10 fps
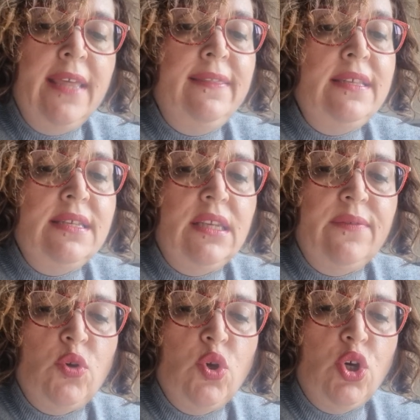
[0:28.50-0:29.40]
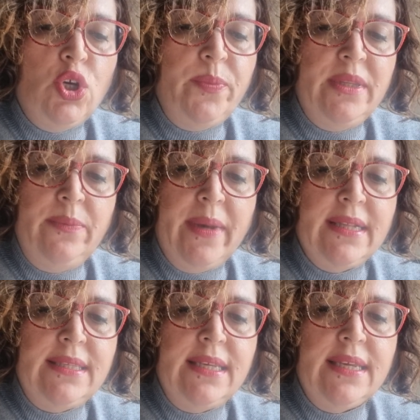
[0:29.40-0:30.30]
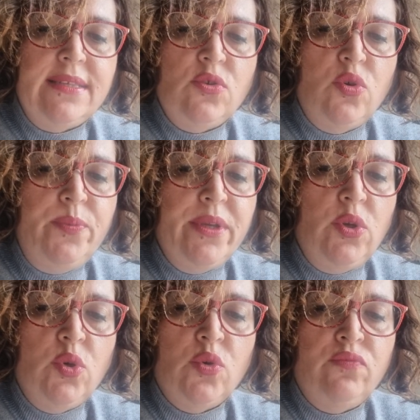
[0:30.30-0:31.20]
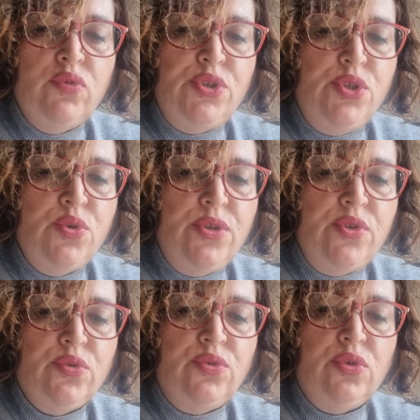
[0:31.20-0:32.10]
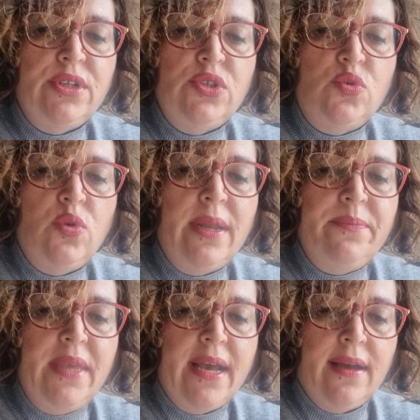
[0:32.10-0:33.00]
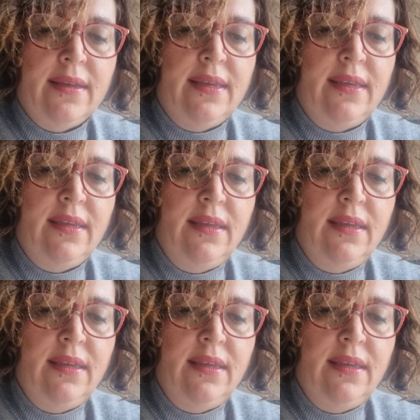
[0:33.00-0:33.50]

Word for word: descrivono corpi di pazze che scoppiano in convulsioni sotto lenzuola bianche,